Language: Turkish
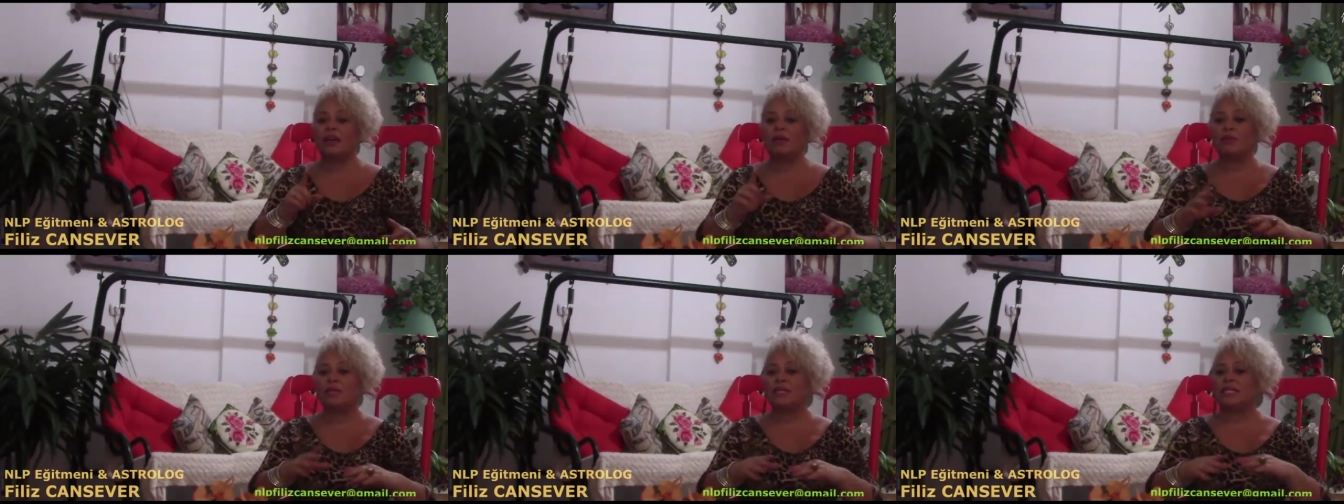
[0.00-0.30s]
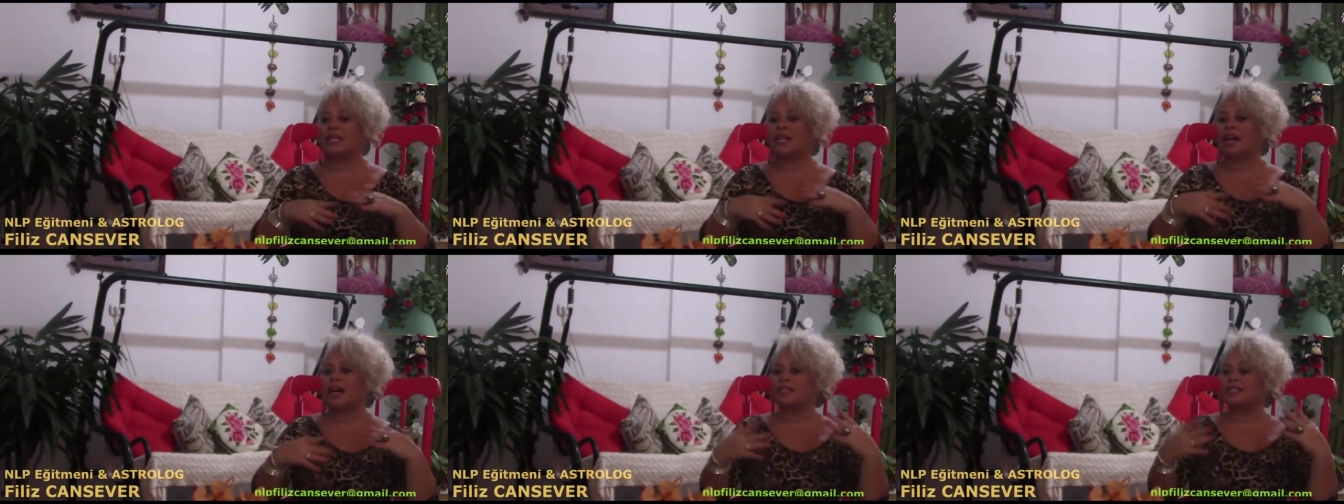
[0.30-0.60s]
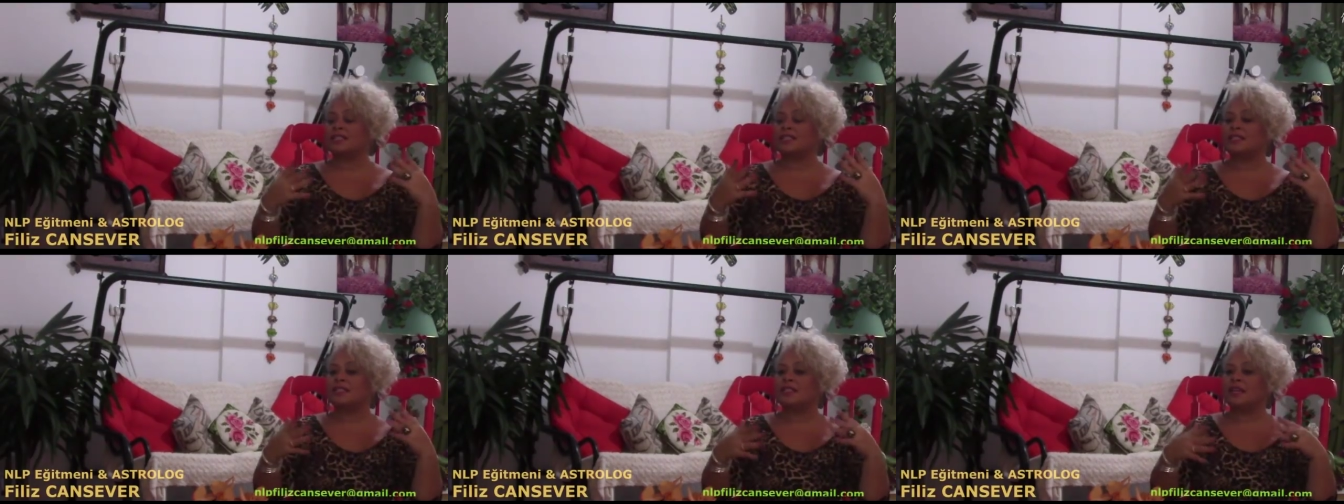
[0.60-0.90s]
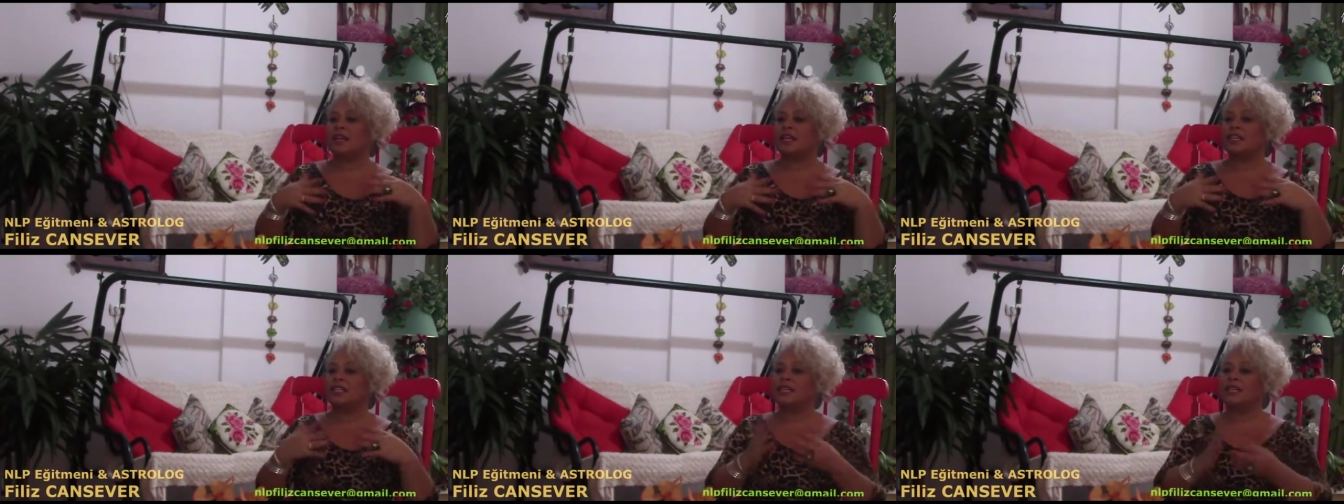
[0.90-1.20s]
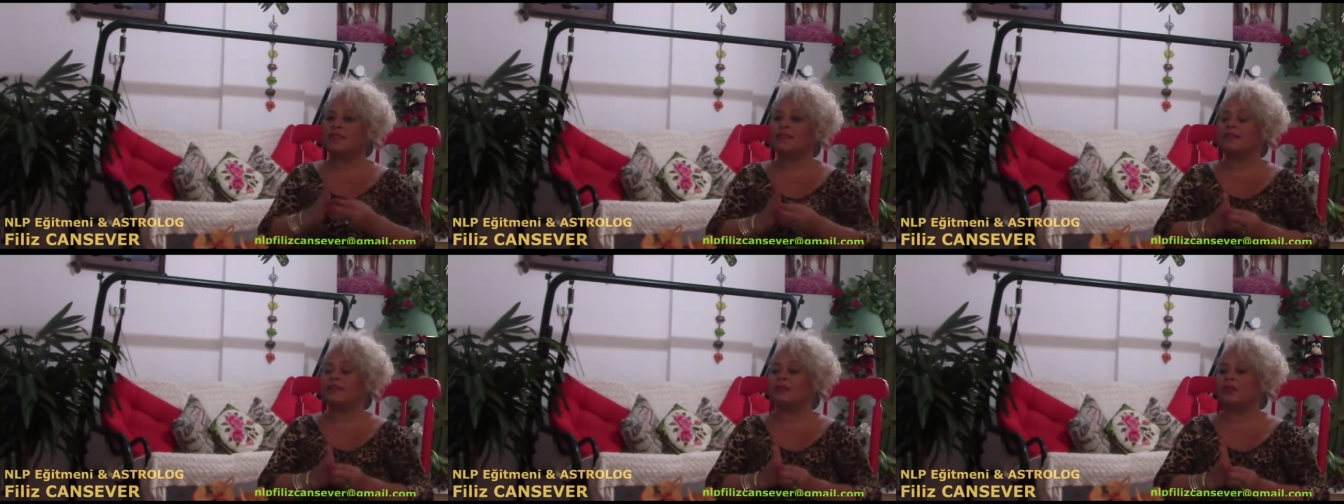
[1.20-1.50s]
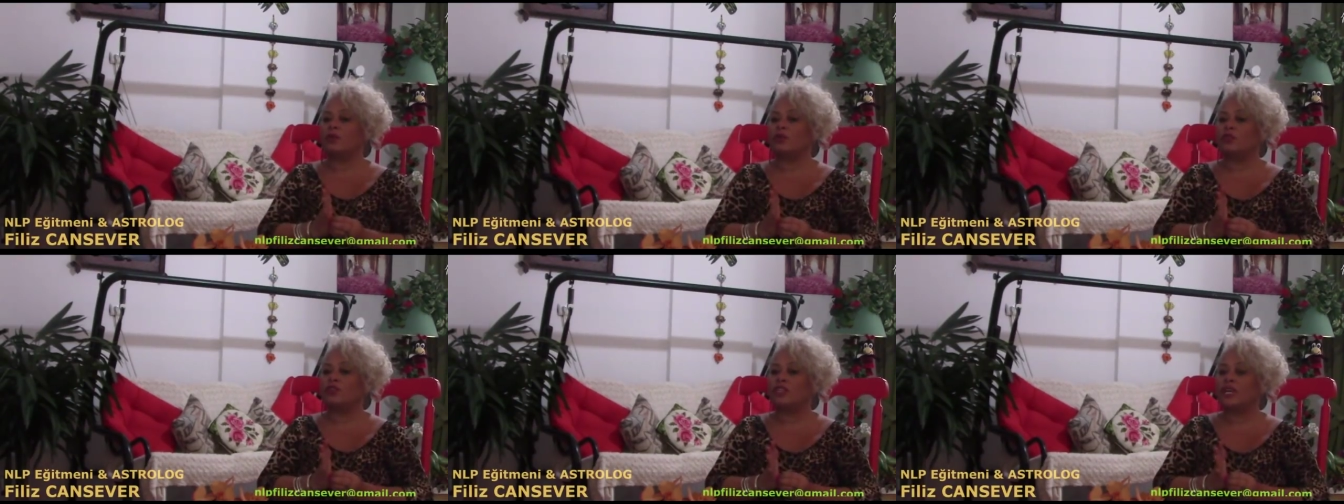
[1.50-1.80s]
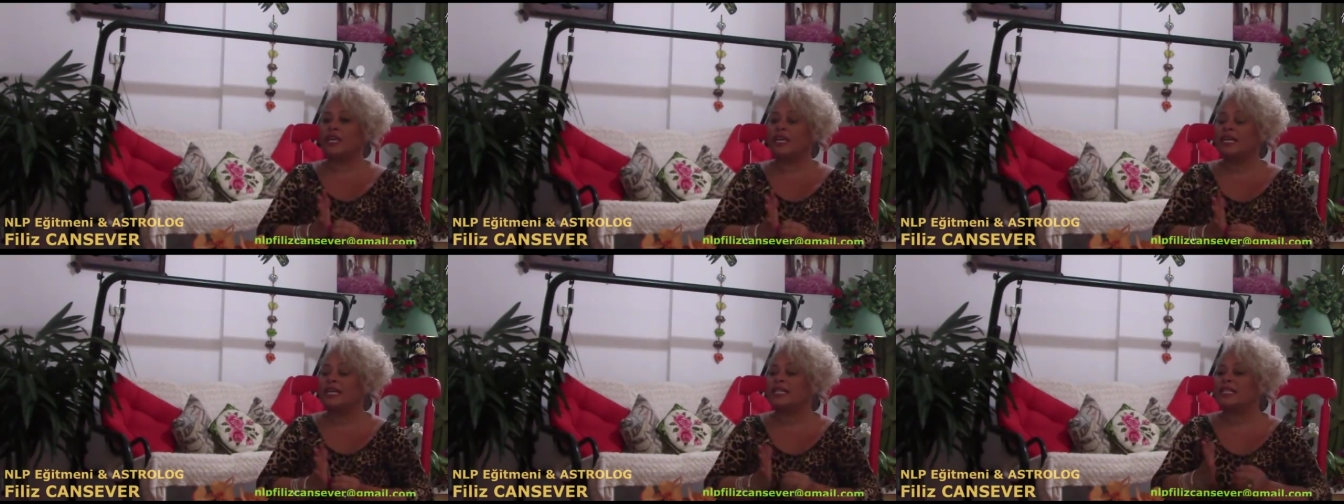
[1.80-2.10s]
Mesela siz 7 yıl önce